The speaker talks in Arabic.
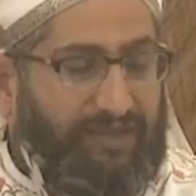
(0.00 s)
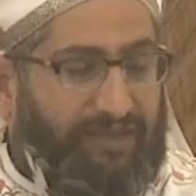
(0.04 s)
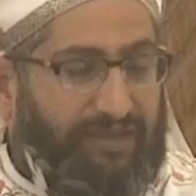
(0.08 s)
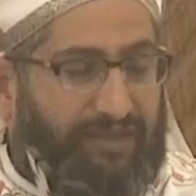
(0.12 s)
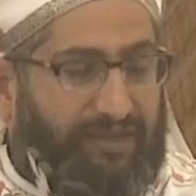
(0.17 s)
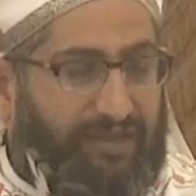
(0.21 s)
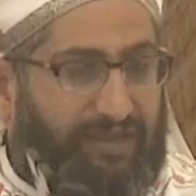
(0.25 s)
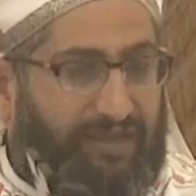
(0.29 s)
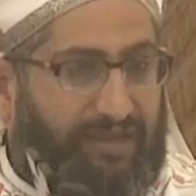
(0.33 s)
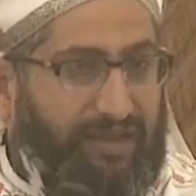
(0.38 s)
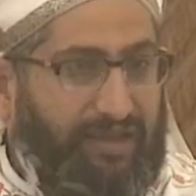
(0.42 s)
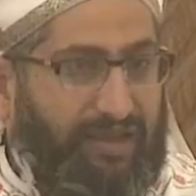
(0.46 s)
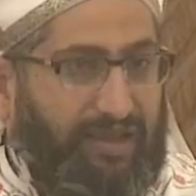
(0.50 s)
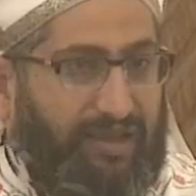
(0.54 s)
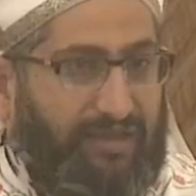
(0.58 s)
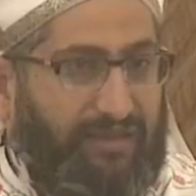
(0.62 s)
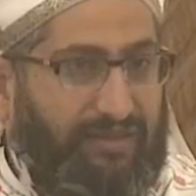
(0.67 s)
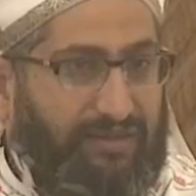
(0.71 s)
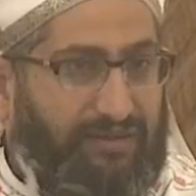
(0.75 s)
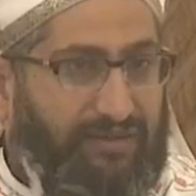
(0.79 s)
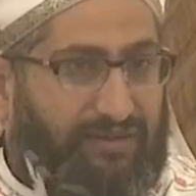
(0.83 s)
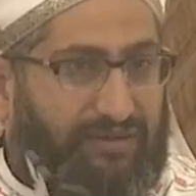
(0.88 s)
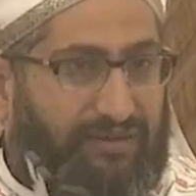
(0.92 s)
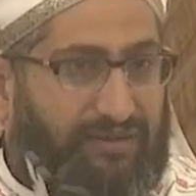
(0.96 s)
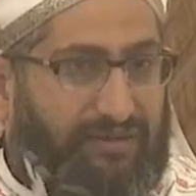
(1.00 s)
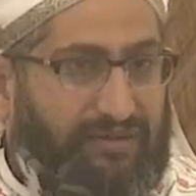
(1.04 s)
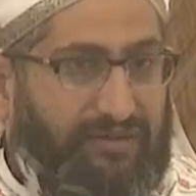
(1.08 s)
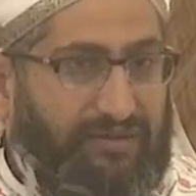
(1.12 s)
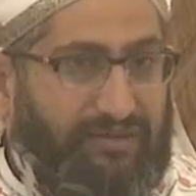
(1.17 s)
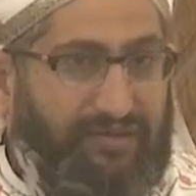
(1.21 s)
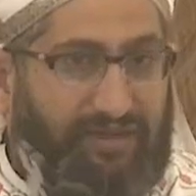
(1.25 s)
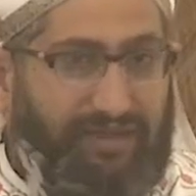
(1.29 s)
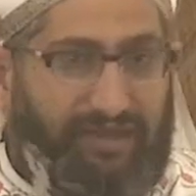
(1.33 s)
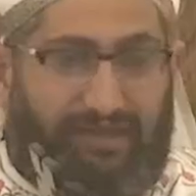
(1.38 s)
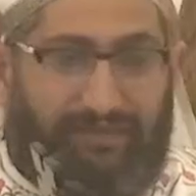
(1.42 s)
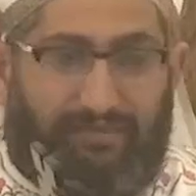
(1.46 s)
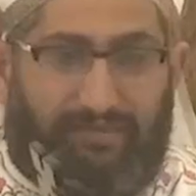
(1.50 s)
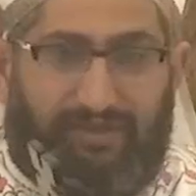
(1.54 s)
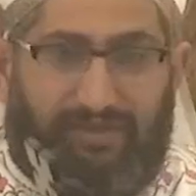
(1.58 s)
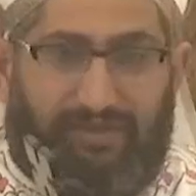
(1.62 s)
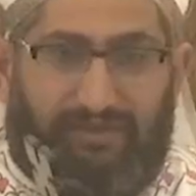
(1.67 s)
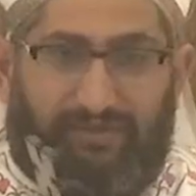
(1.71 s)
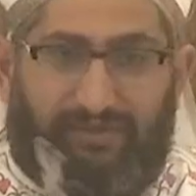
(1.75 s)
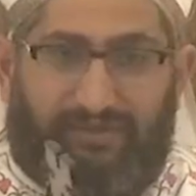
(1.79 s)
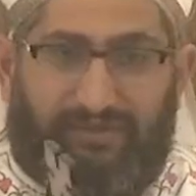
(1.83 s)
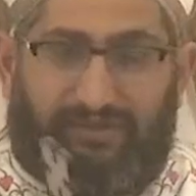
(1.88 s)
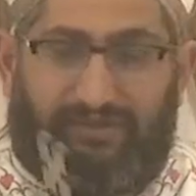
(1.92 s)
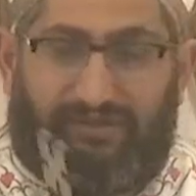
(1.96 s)
وجاله ملاك في رؤية
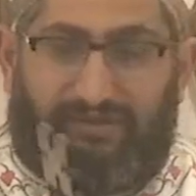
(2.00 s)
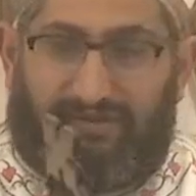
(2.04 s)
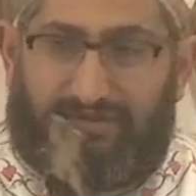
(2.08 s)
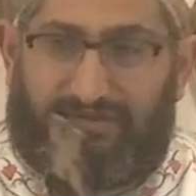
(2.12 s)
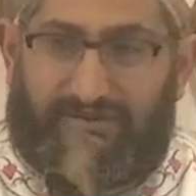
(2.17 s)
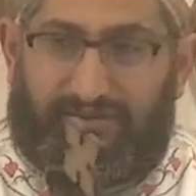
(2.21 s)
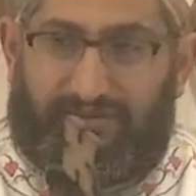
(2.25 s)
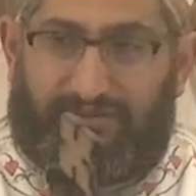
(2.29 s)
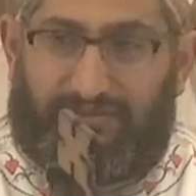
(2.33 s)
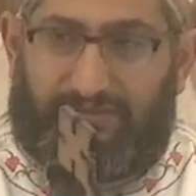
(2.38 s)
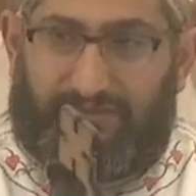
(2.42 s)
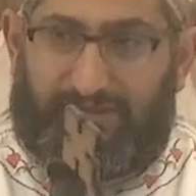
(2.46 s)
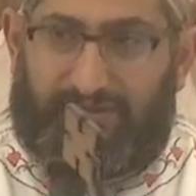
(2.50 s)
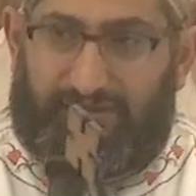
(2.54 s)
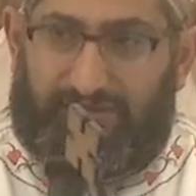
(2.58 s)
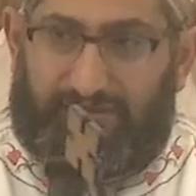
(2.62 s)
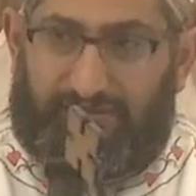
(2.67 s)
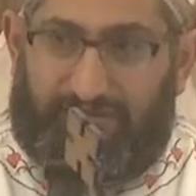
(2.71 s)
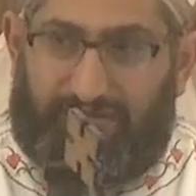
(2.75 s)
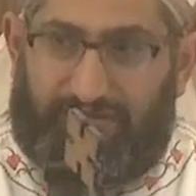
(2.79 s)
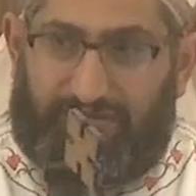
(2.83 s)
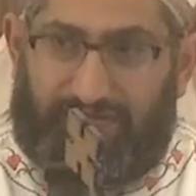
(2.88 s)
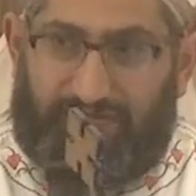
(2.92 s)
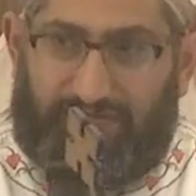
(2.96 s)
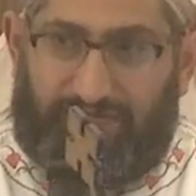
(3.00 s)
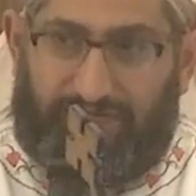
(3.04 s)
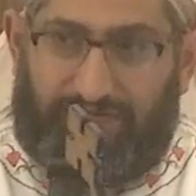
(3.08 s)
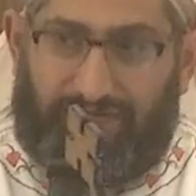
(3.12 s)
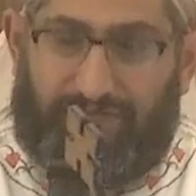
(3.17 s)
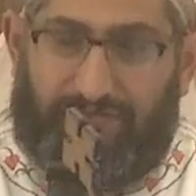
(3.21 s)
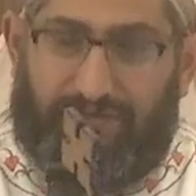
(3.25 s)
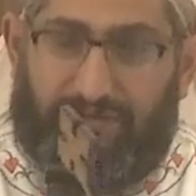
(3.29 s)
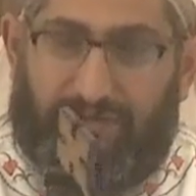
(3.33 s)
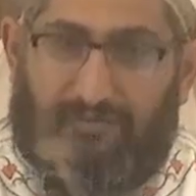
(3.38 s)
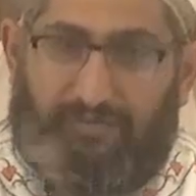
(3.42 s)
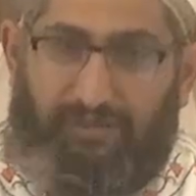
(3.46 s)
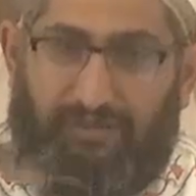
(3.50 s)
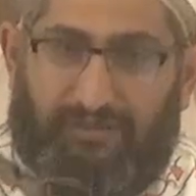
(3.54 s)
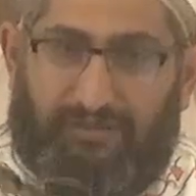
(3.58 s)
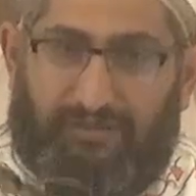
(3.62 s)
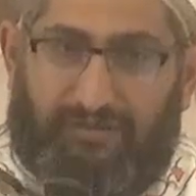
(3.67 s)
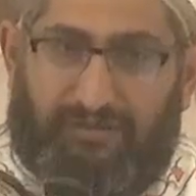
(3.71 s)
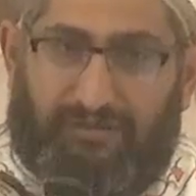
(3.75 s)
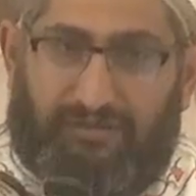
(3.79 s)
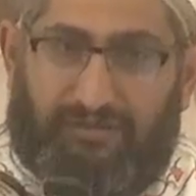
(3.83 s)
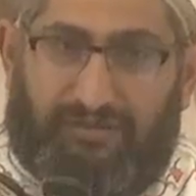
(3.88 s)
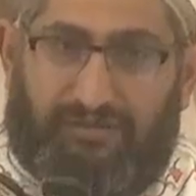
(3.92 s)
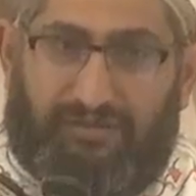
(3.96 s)
وقال له أنت هتفضل
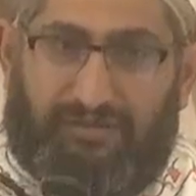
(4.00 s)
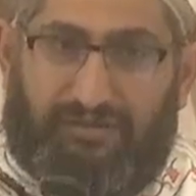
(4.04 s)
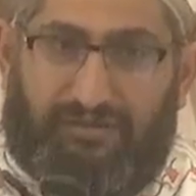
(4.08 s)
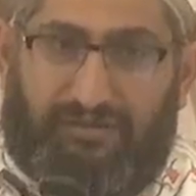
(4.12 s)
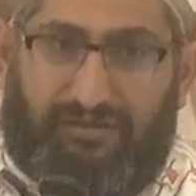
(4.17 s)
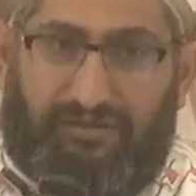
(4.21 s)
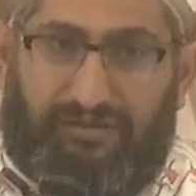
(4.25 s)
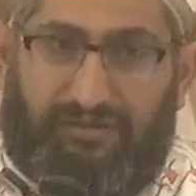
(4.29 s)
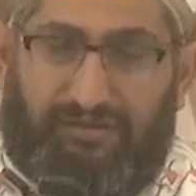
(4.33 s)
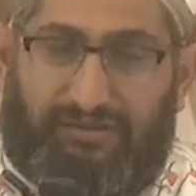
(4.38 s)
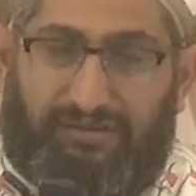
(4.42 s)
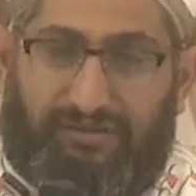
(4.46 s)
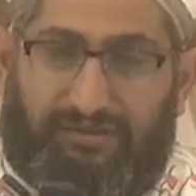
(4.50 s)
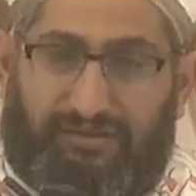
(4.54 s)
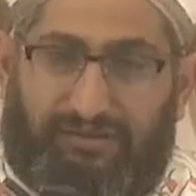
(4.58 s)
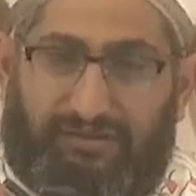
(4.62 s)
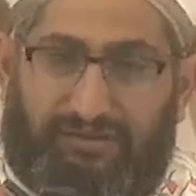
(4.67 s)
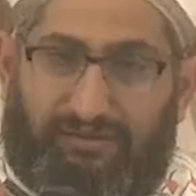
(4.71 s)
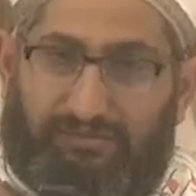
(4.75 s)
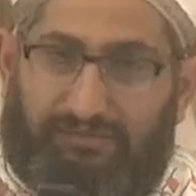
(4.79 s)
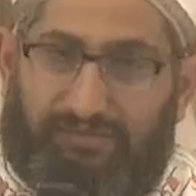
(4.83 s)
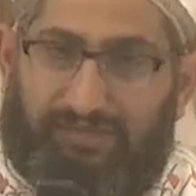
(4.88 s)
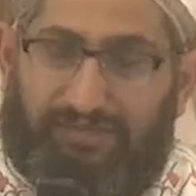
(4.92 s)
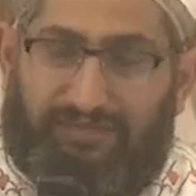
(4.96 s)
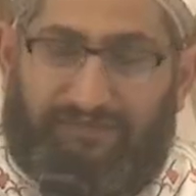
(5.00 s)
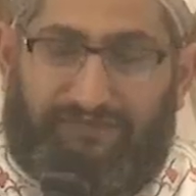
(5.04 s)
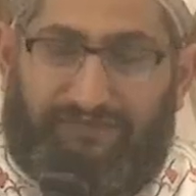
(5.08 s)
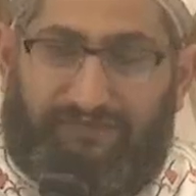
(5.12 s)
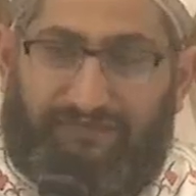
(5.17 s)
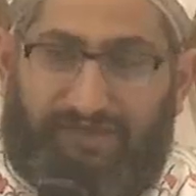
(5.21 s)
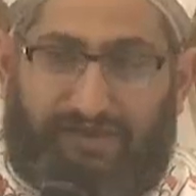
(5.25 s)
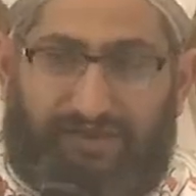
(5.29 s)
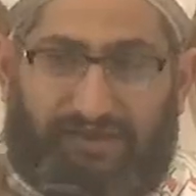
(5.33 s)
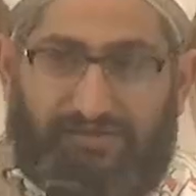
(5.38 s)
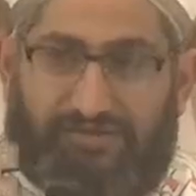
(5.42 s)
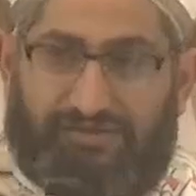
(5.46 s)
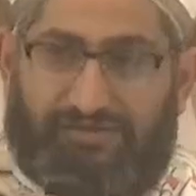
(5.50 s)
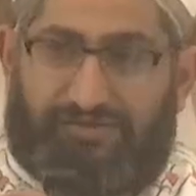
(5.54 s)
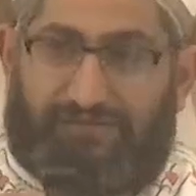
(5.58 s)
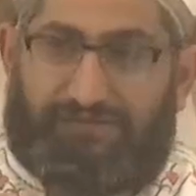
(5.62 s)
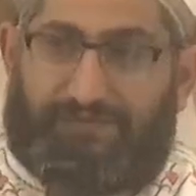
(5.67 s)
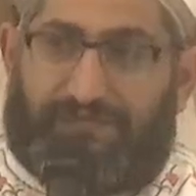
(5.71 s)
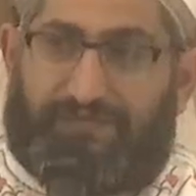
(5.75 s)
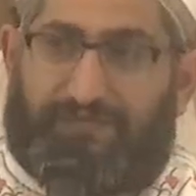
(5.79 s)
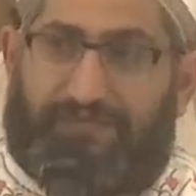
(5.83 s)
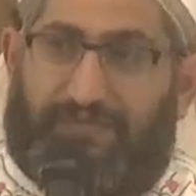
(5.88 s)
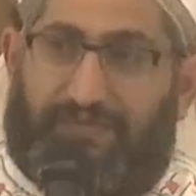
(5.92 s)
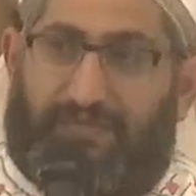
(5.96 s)
عايش لحد ما تعاين
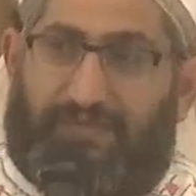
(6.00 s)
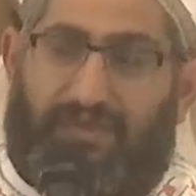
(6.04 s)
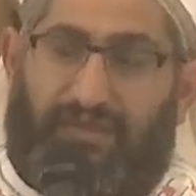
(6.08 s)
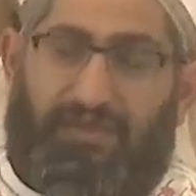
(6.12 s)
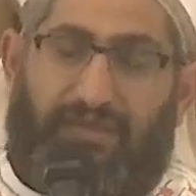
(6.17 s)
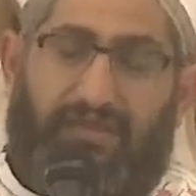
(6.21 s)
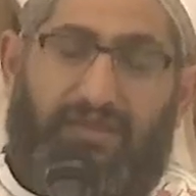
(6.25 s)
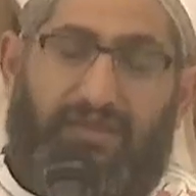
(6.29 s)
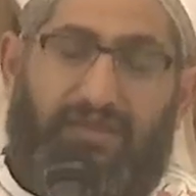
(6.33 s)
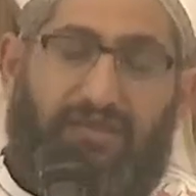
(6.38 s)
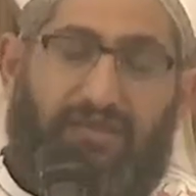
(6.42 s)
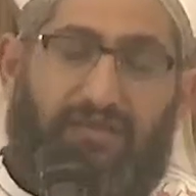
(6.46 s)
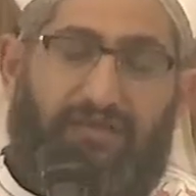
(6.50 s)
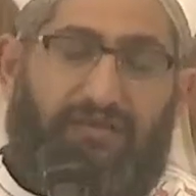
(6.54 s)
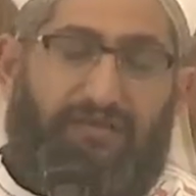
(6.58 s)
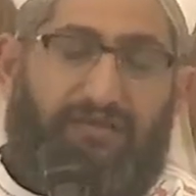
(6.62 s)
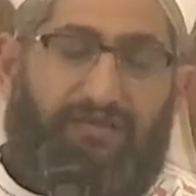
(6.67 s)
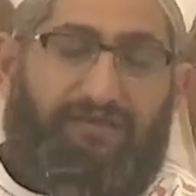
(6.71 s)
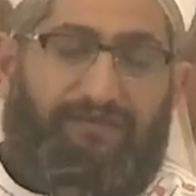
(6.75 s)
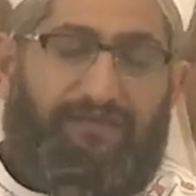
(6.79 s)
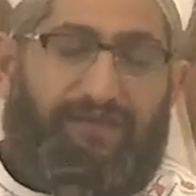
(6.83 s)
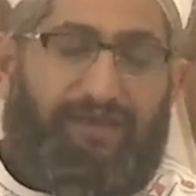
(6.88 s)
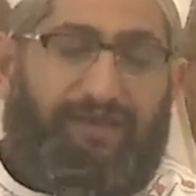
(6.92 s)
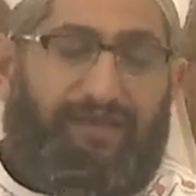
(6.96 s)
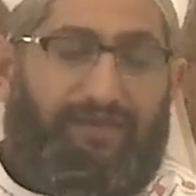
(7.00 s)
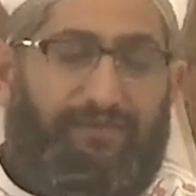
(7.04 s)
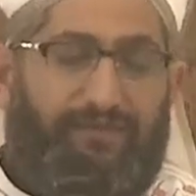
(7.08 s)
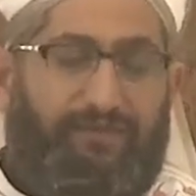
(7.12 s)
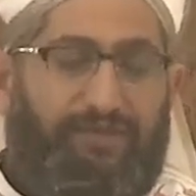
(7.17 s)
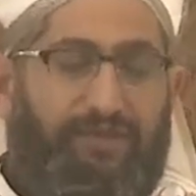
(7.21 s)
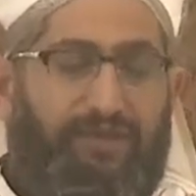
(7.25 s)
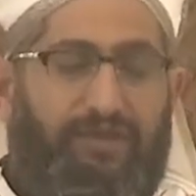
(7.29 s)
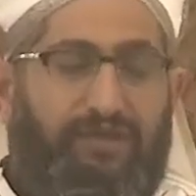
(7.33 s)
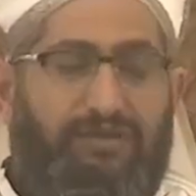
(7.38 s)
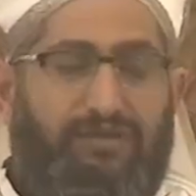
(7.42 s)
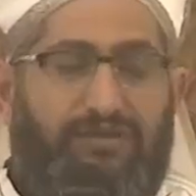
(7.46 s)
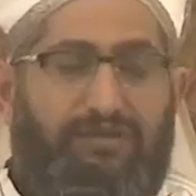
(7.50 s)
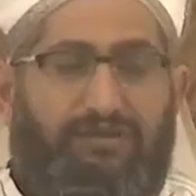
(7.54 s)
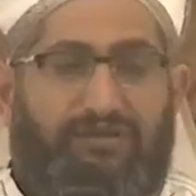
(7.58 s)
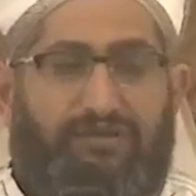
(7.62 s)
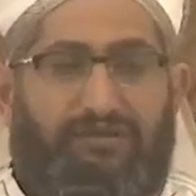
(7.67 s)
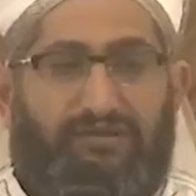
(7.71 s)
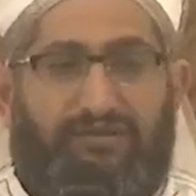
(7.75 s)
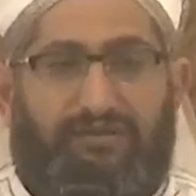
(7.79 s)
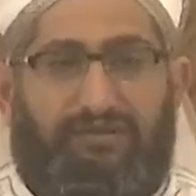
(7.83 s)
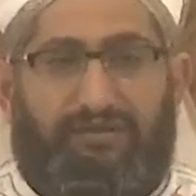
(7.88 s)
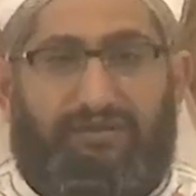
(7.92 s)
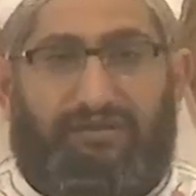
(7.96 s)
وتشوف بعينيك العذراء
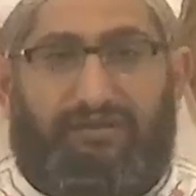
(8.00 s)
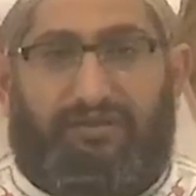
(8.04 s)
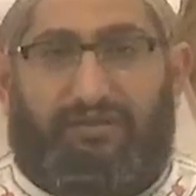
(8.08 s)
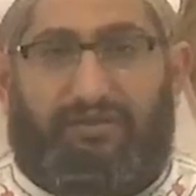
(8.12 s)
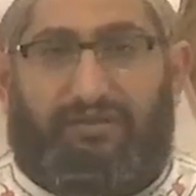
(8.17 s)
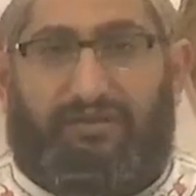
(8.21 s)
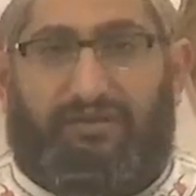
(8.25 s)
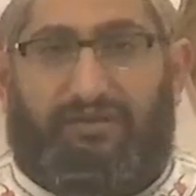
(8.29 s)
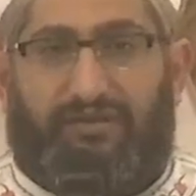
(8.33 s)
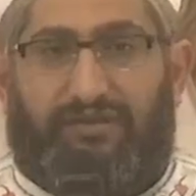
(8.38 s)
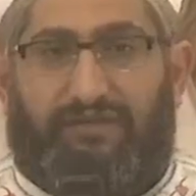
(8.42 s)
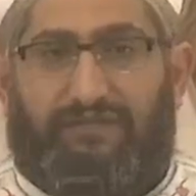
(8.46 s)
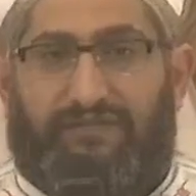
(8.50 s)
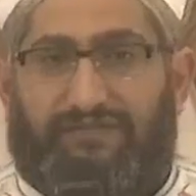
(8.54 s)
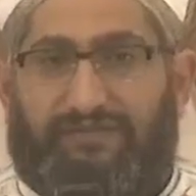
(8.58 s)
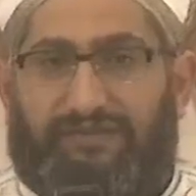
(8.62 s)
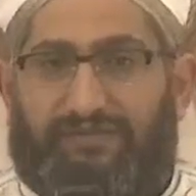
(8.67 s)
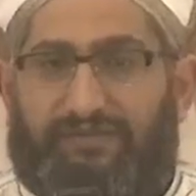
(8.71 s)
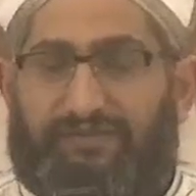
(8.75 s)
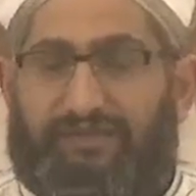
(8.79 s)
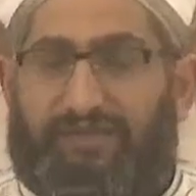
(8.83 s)
تحبل وتلد ابن